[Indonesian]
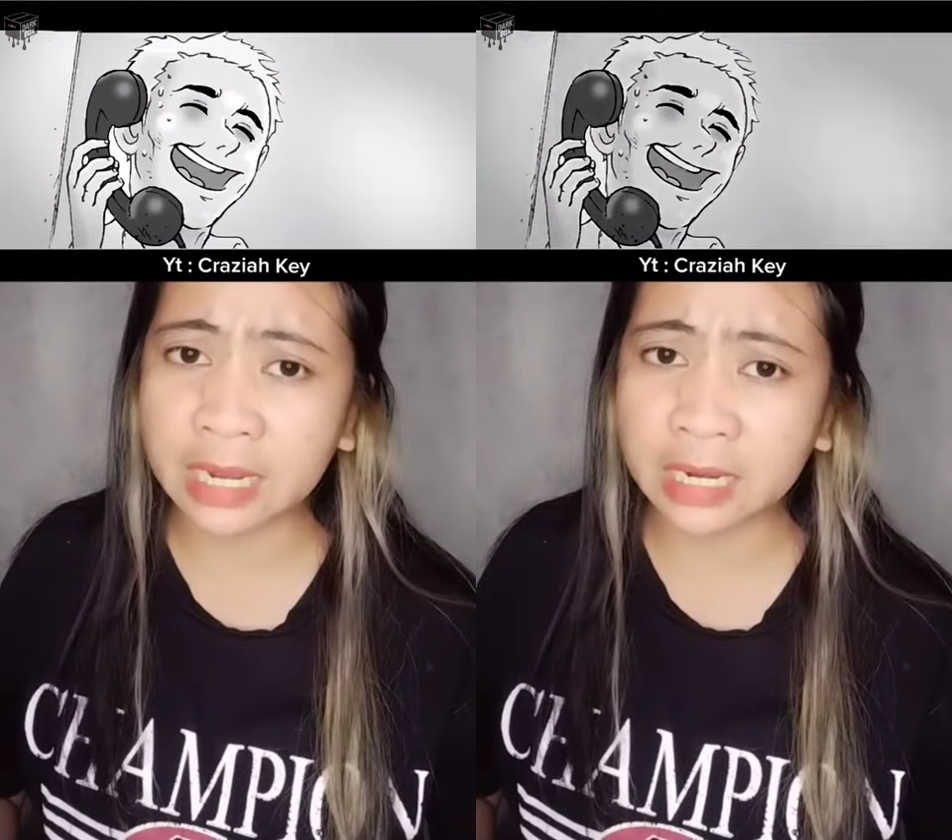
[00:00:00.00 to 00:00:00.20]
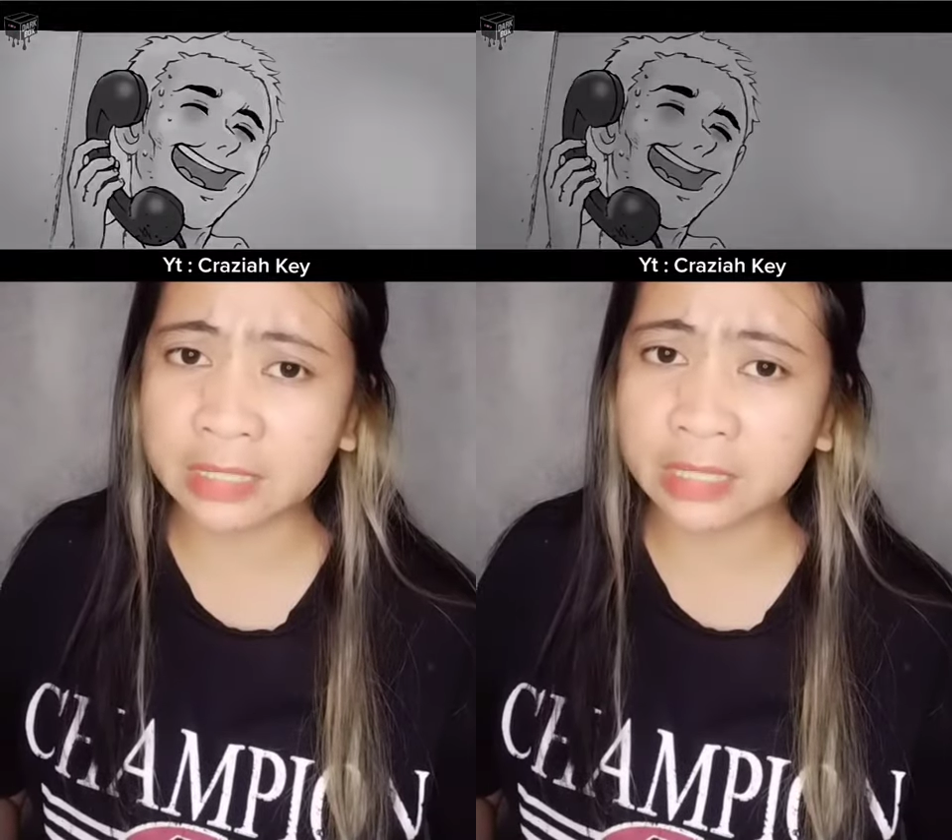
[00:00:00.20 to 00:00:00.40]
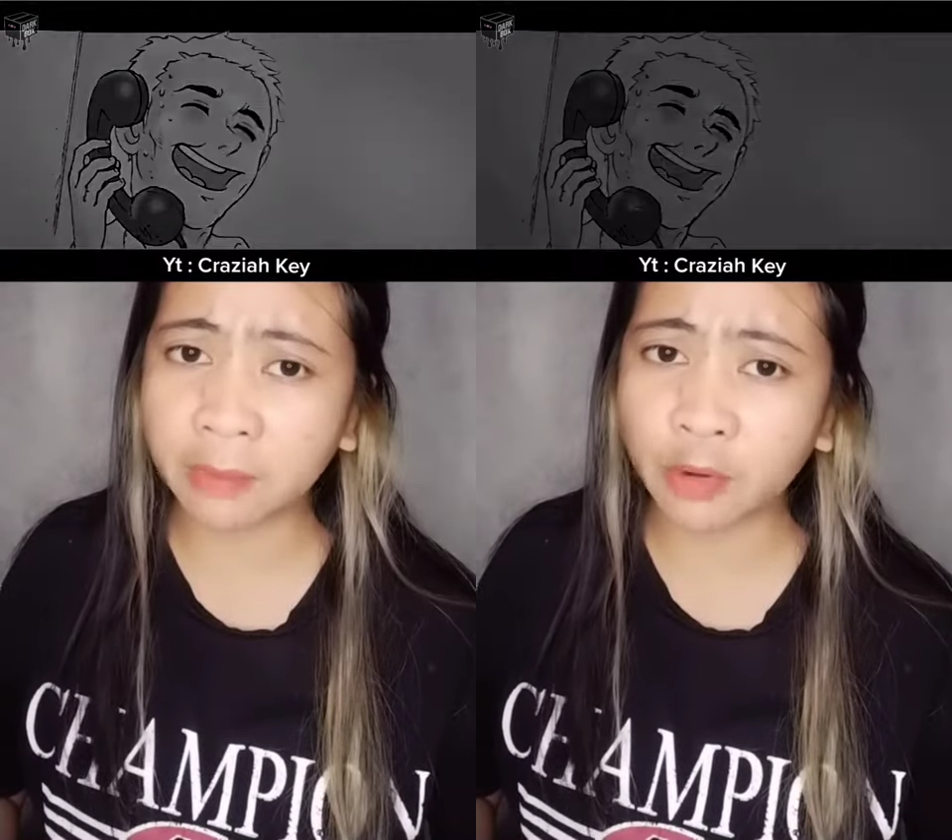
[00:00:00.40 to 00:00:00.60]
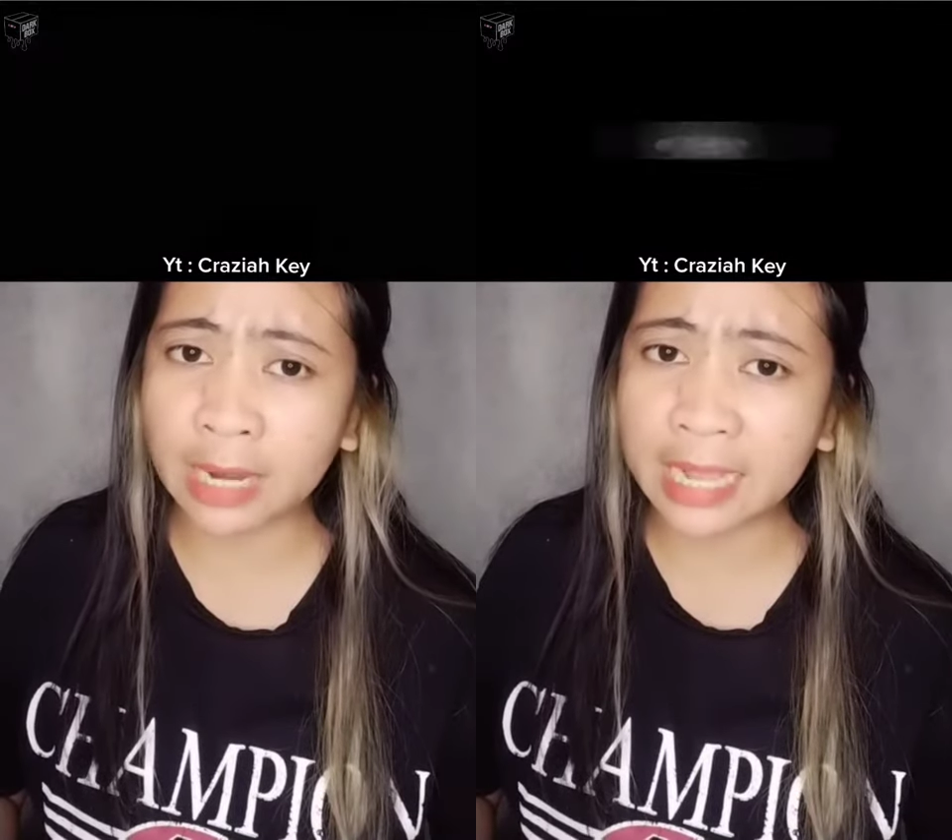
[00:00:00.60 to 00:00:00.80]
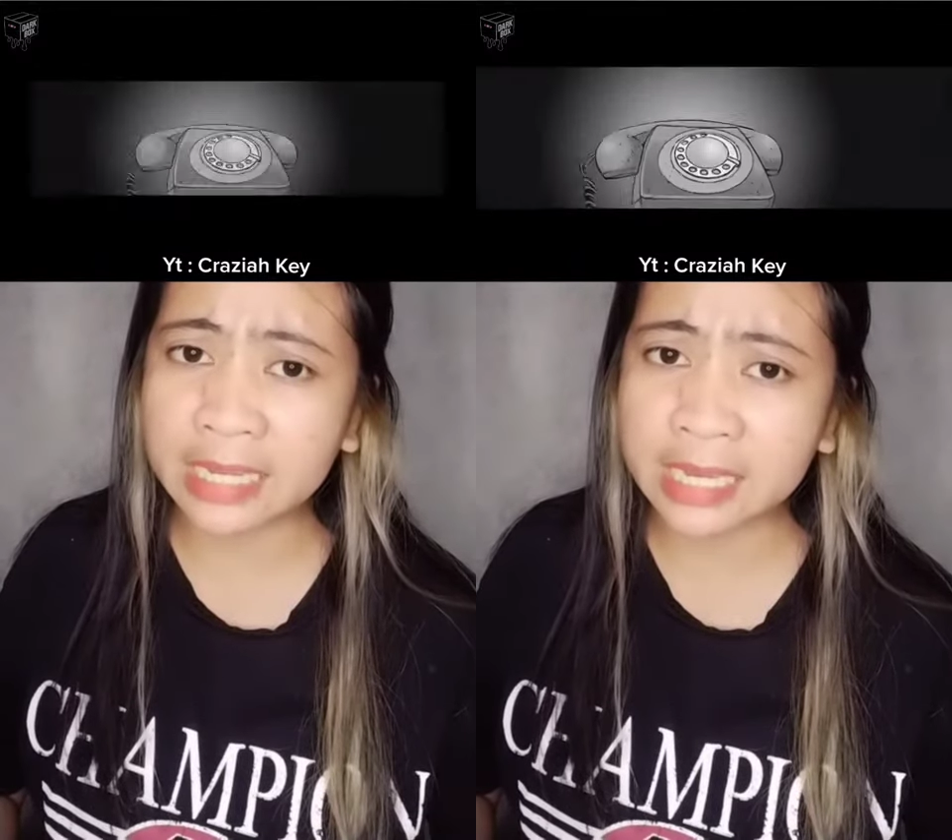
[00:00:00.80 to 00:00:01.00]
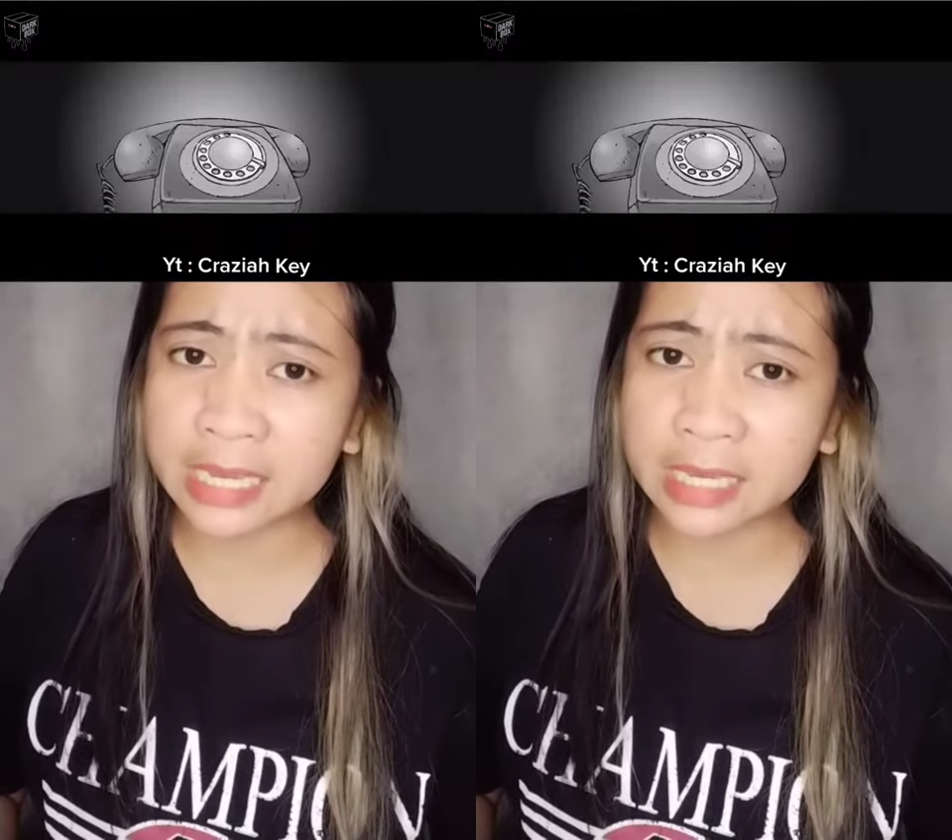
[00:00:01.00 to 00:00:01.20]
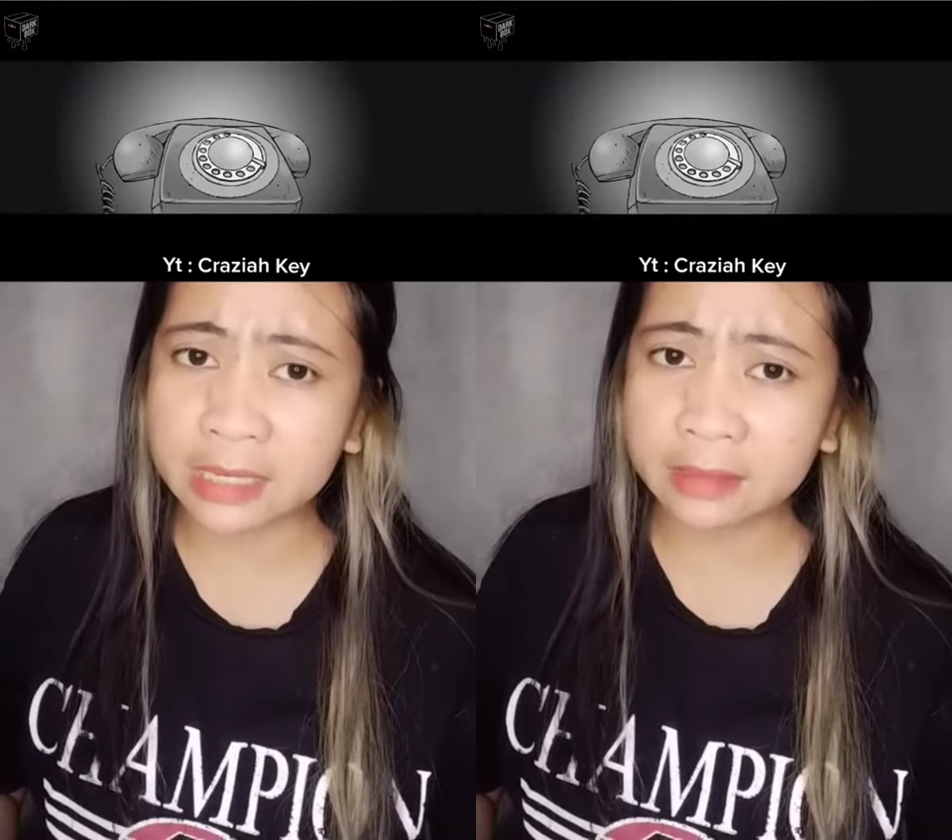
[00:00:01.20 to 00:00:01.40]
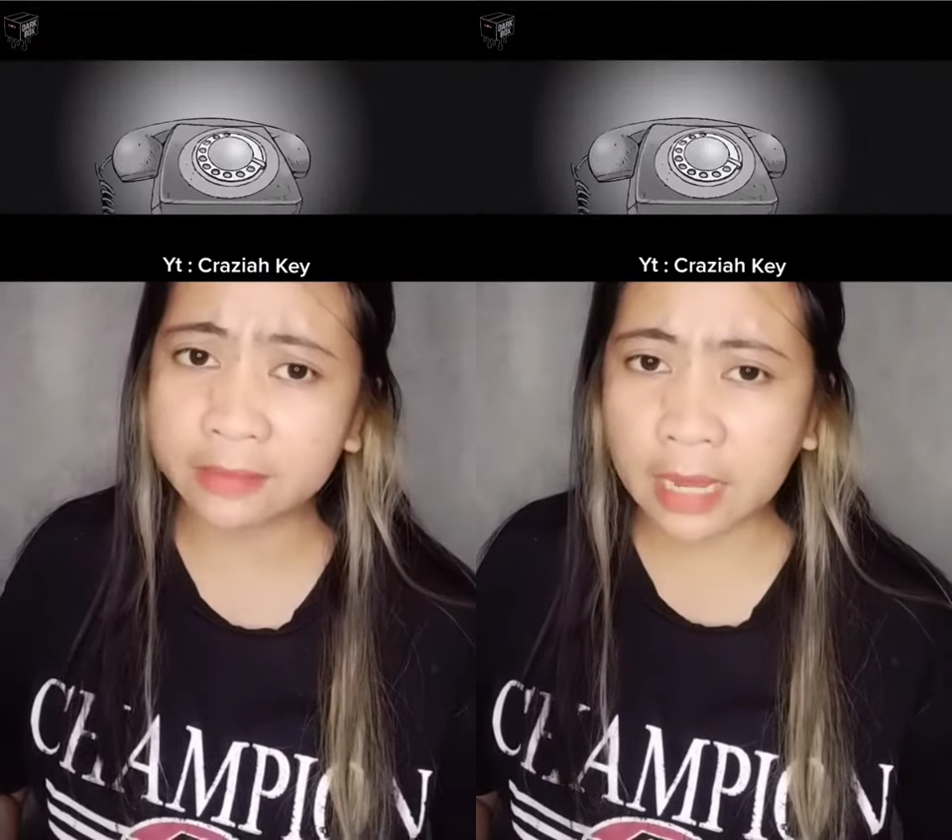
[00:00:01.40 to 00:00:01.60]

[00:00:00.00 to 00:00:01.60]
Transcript: ngangkat telepon lagi